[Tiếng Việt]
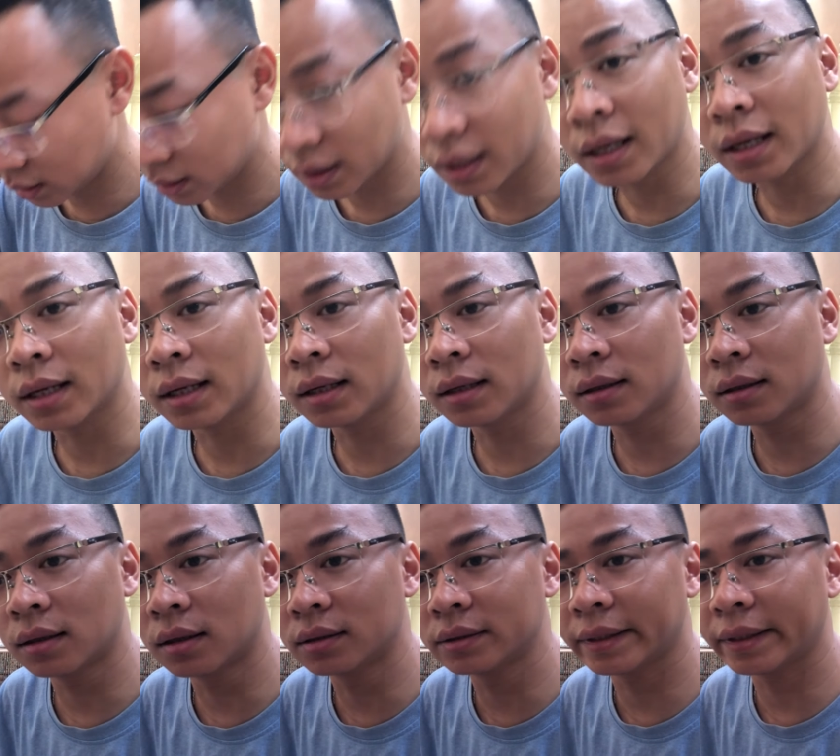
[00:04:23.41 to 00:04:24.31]
để
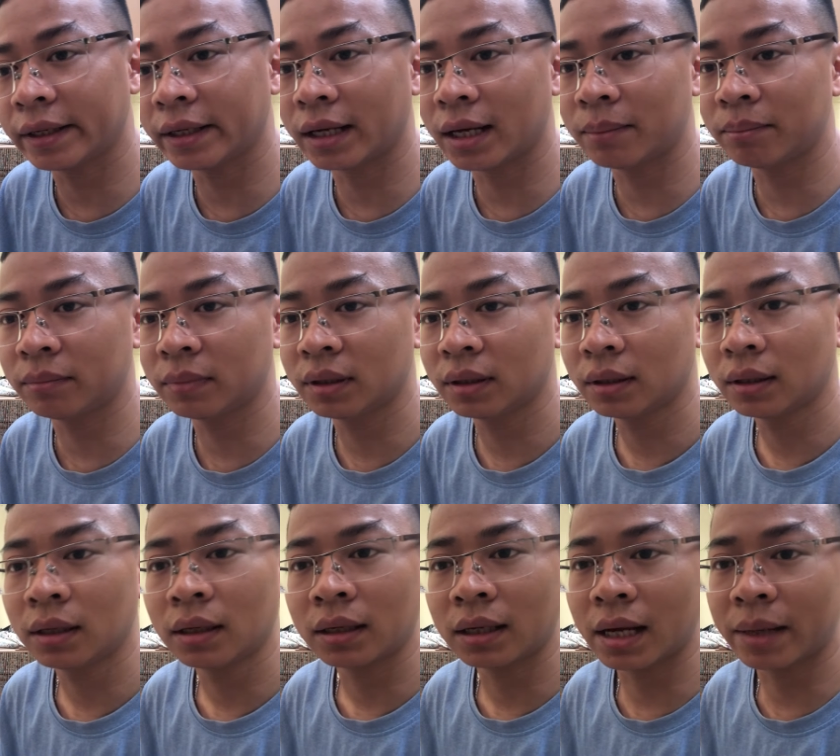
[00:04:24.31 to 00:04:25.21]
hướng dẫn anh em
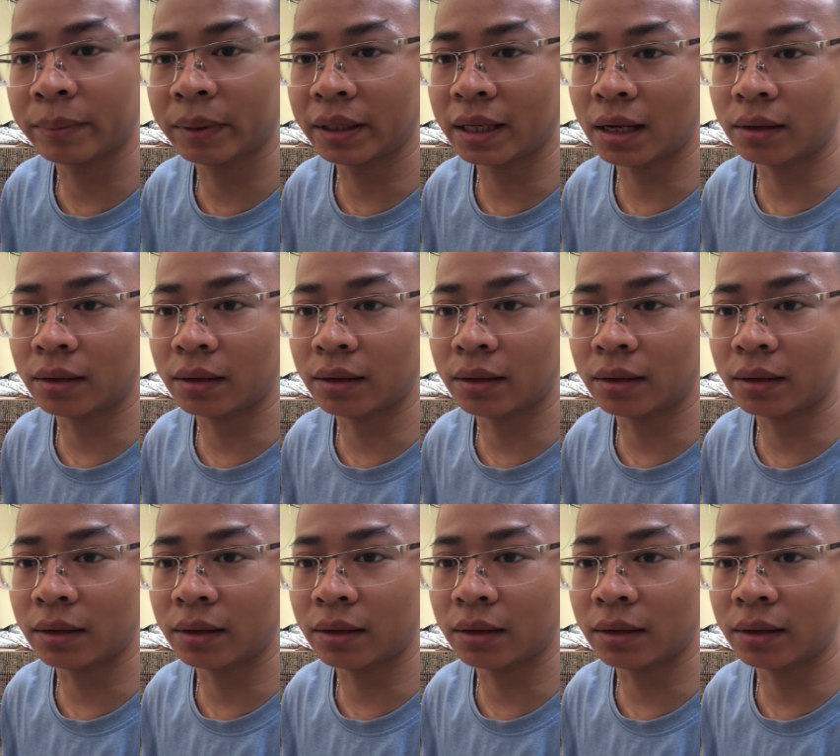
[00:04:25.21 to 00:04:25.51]
làm thế